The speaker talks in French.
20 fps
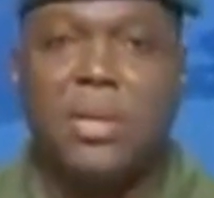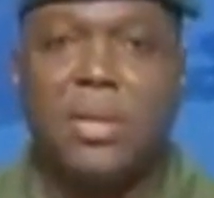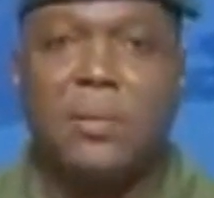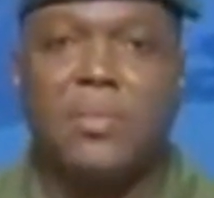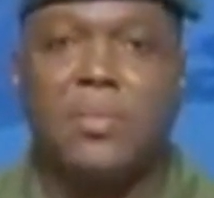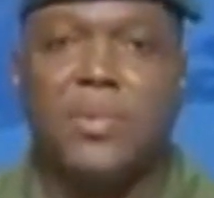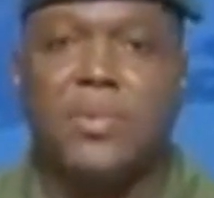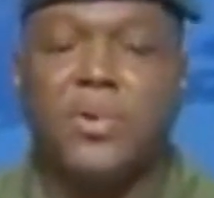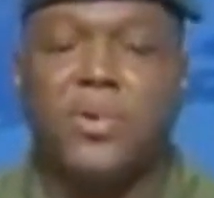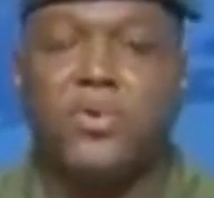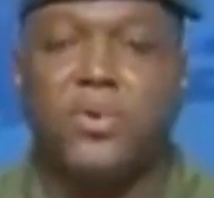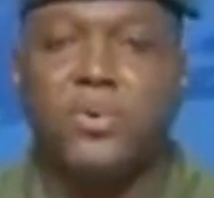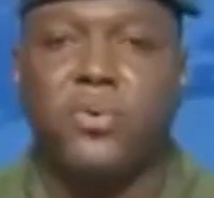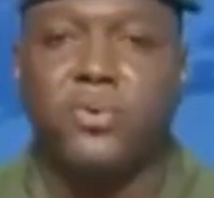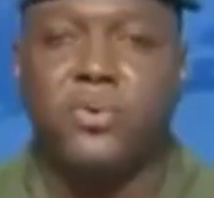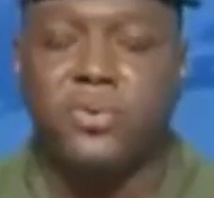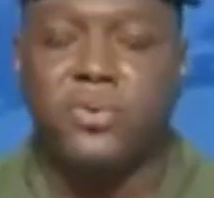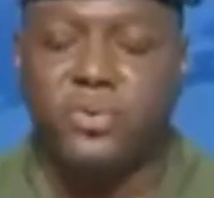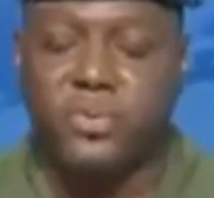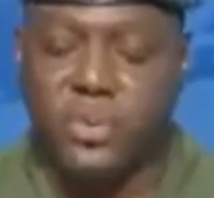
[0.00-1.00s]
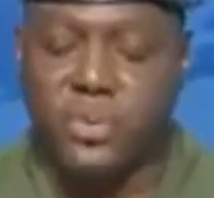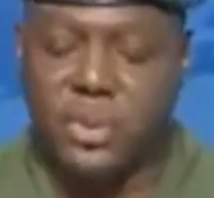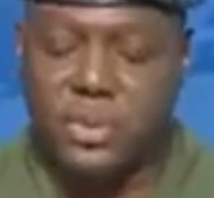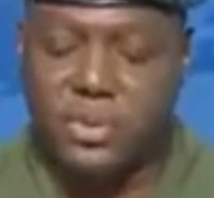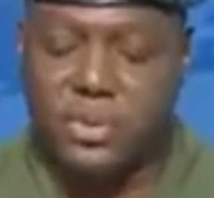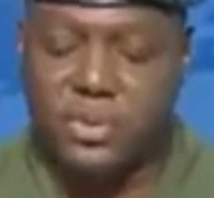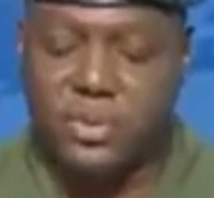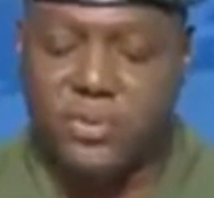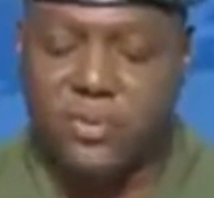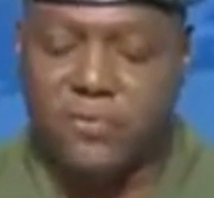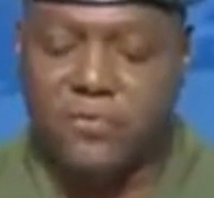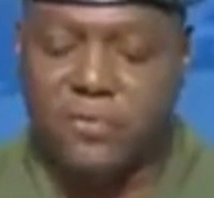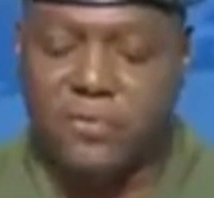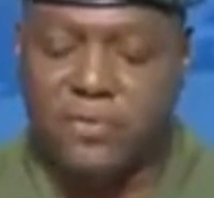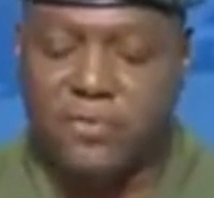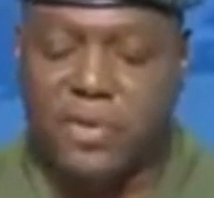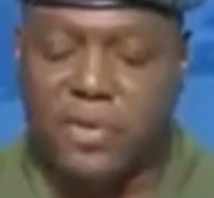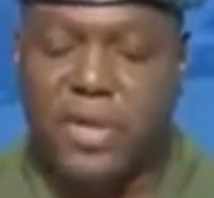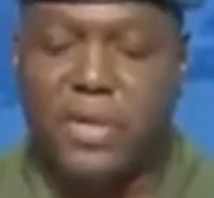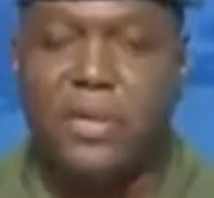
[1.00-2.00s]
Bamako, le 18
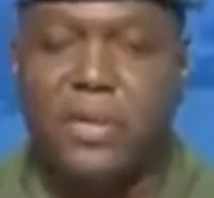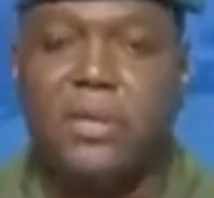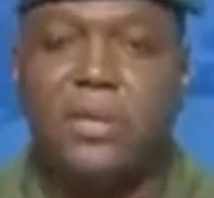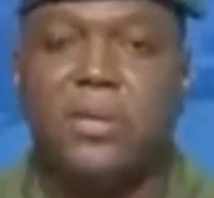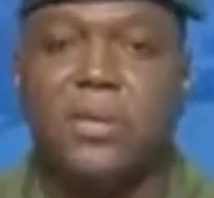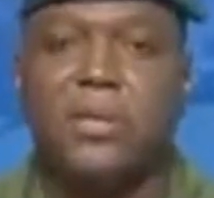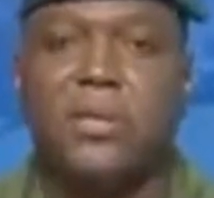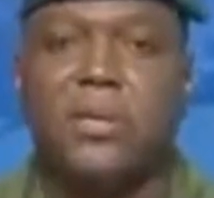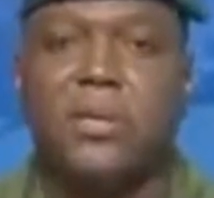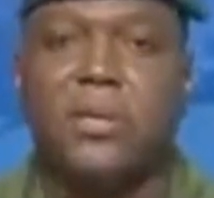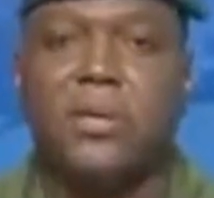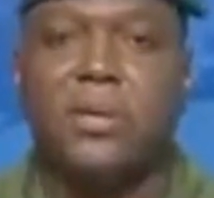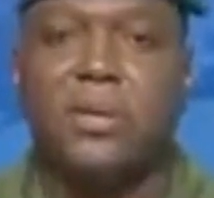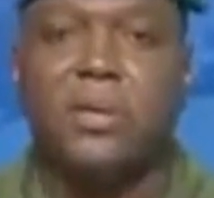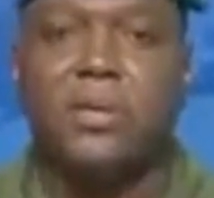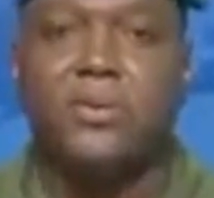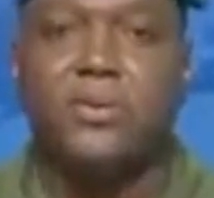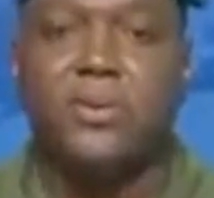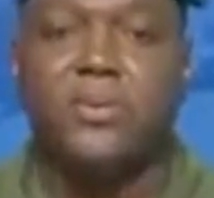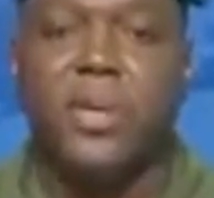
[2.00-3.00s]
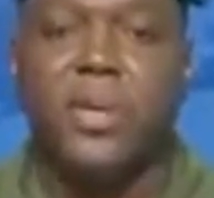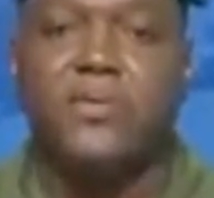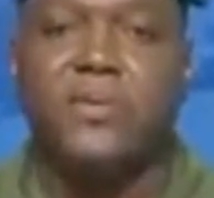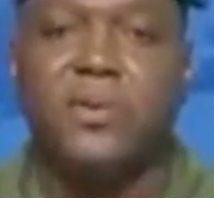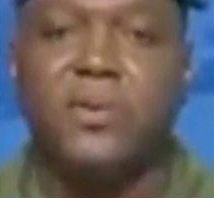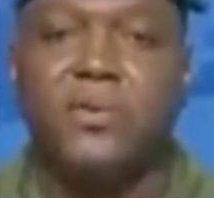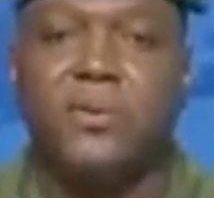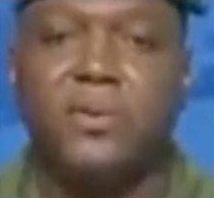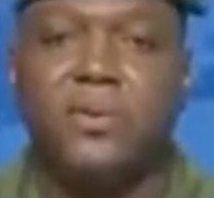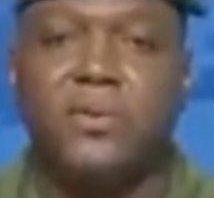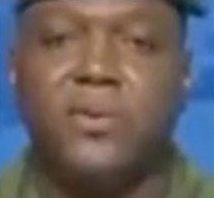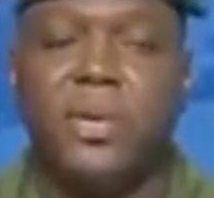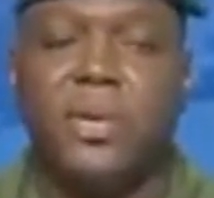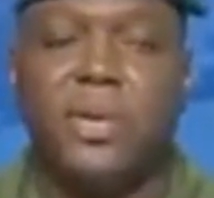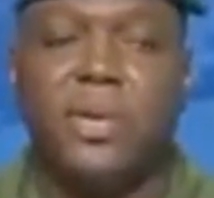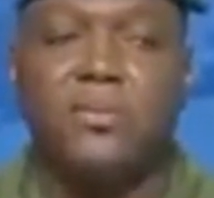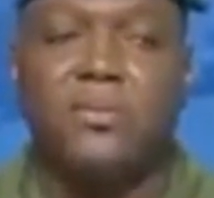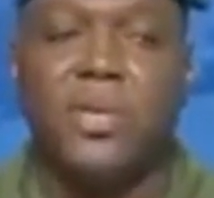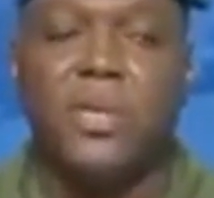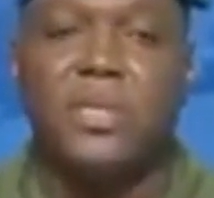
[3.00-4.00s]
février 2022,
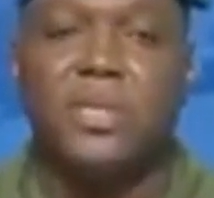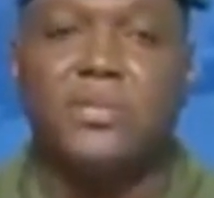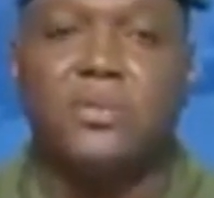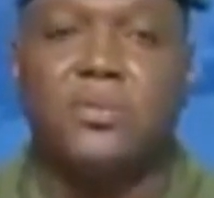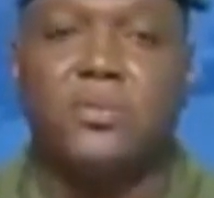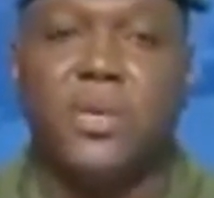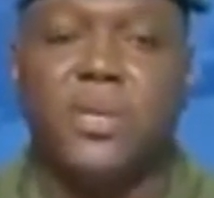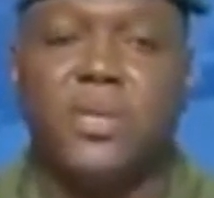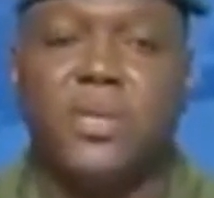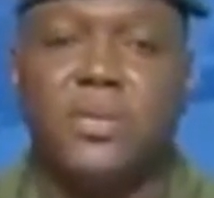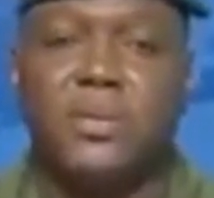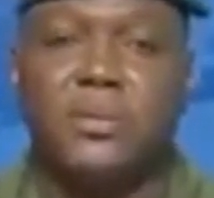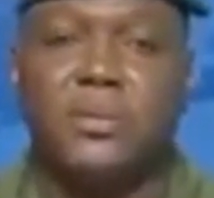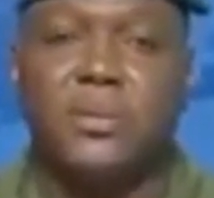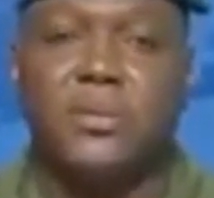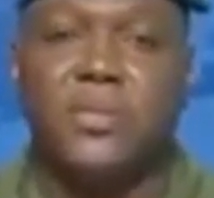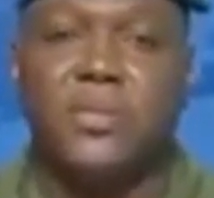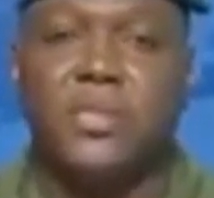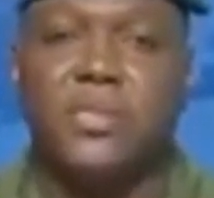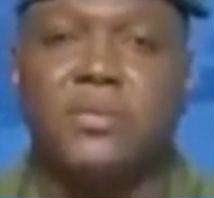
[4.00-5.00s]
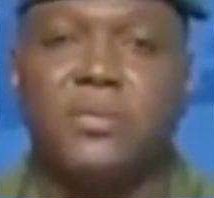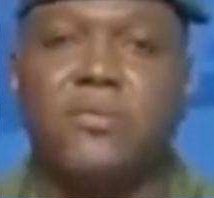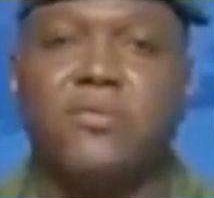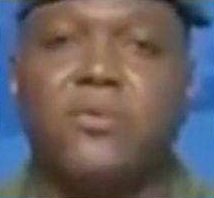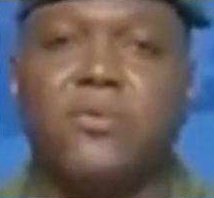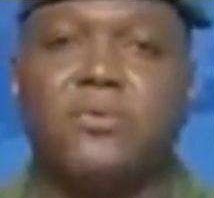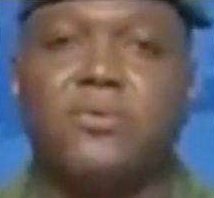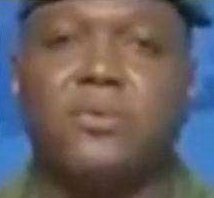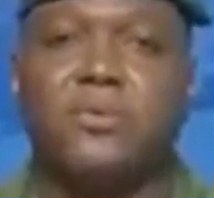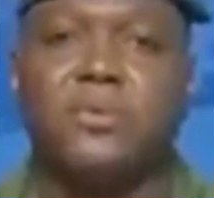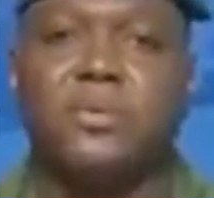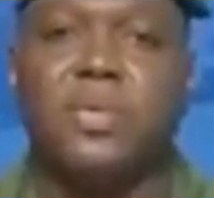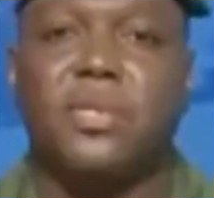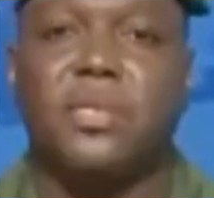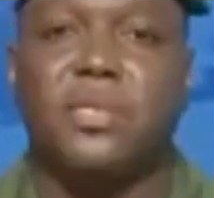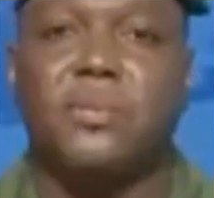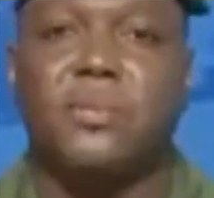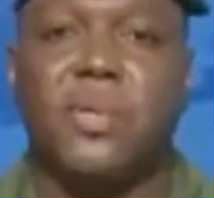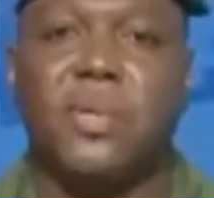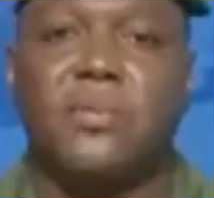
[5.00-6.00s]
qu'Allah bénisse le Mali. Merci de votre
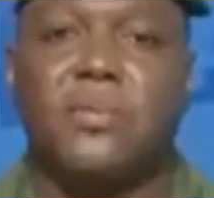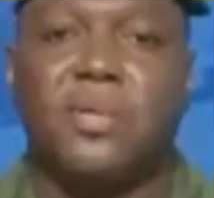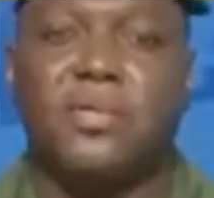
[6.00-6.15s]
très aimable